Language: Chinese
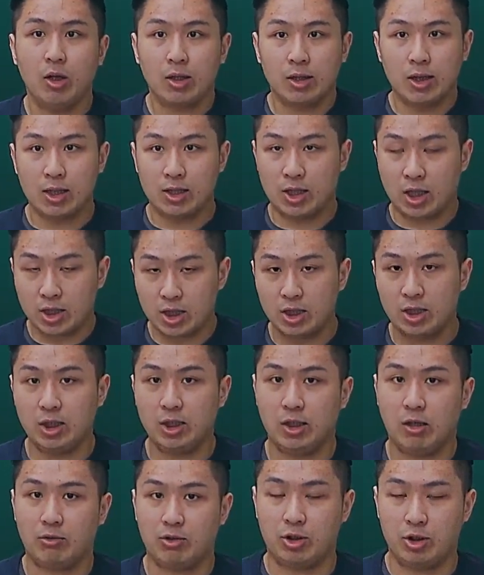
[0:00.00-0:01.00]
但张新替
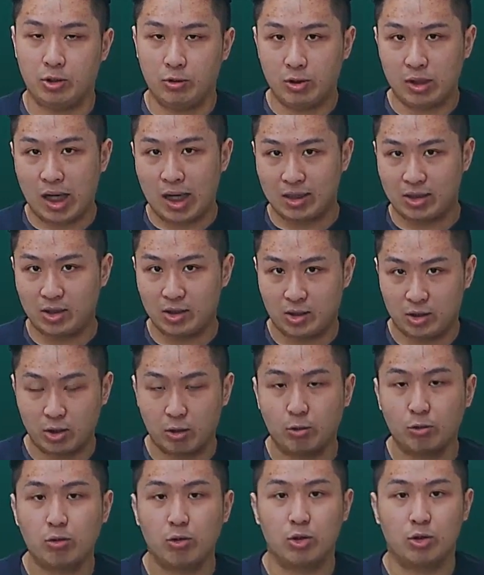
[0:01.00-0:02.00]
老因为他是
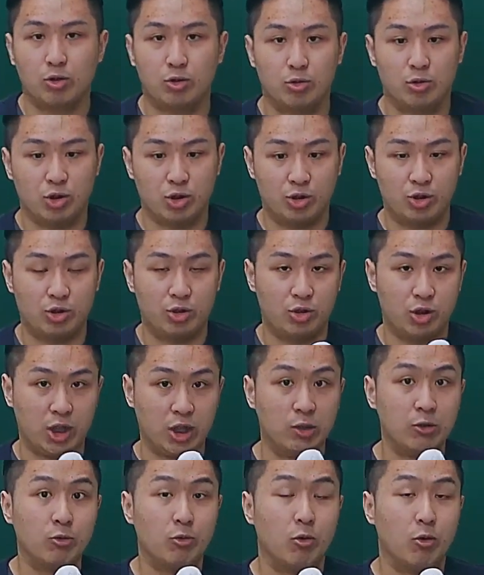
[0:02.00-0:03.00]
针对损失
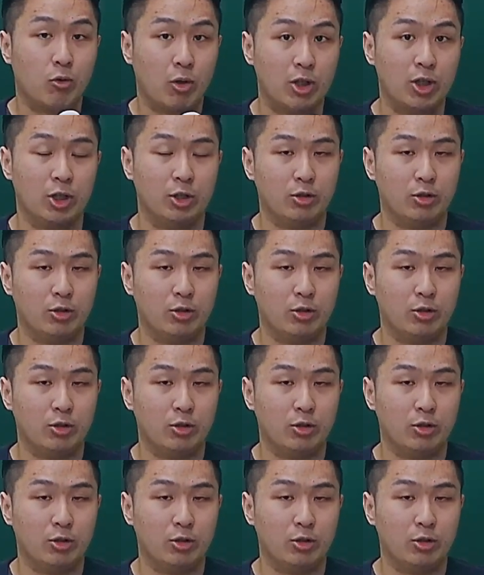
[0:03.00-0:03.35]
因果关系，